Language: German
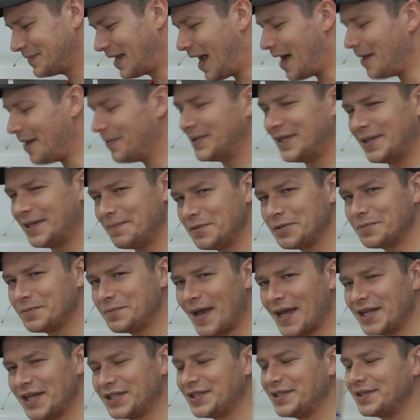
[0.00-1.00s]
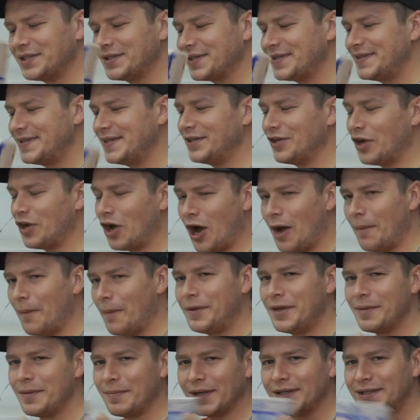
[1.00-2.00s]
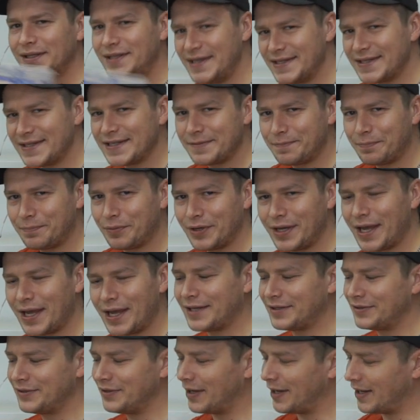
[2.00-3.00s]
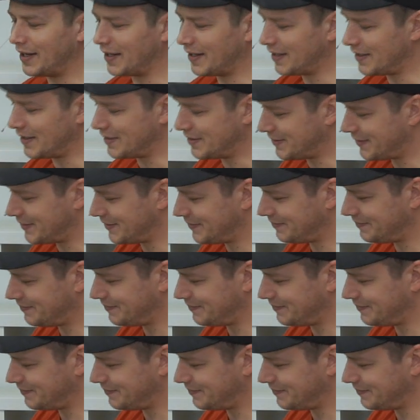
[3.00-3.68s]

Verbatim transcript: Aber den mich mal echt interessieren, ob jemand dieses Projekt noch erkennt.